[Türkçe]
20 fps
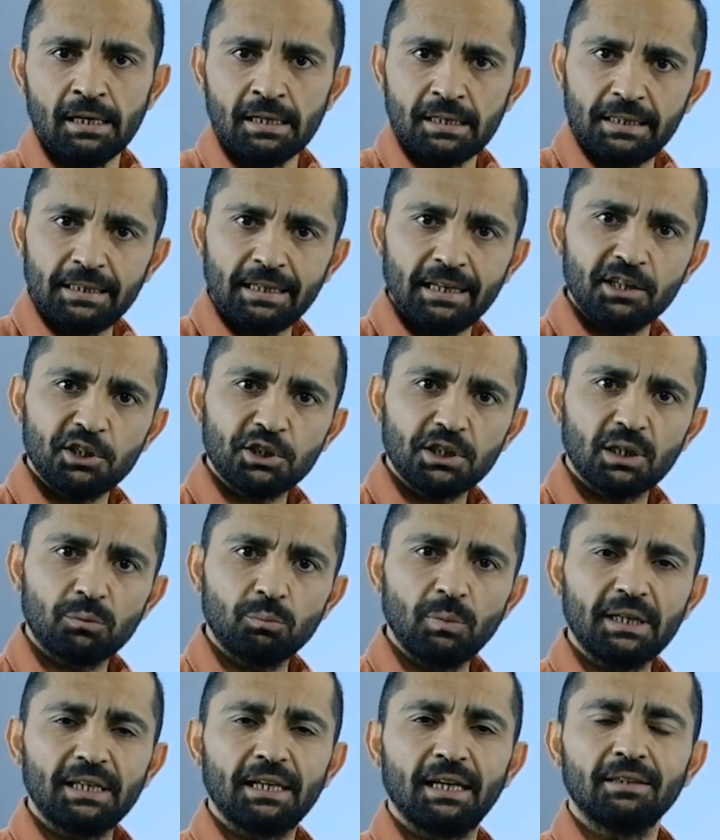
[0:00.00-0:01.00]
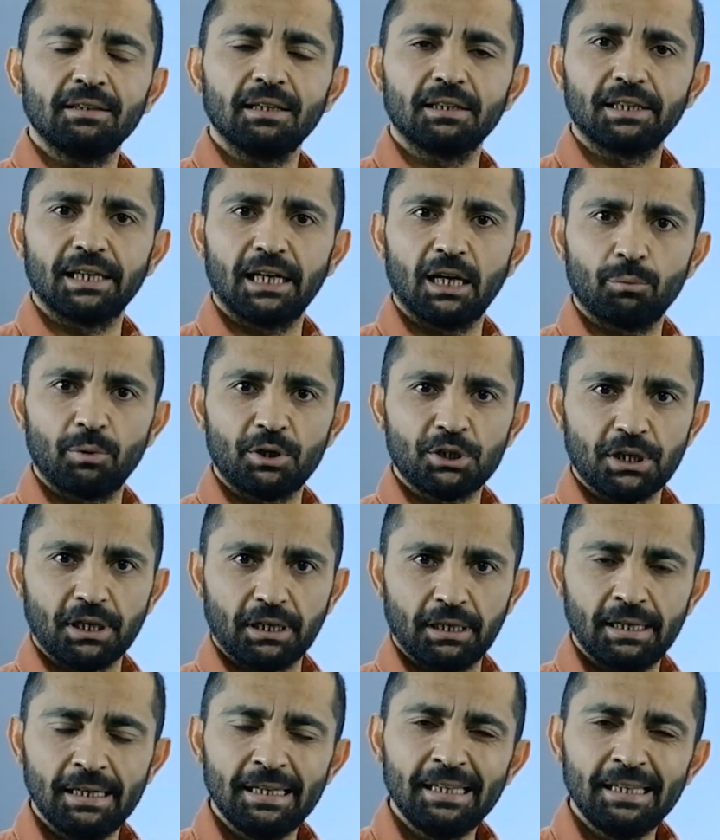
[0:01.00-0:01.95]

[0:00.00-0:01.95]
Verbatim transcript: yine işletme kendi adına yapacak.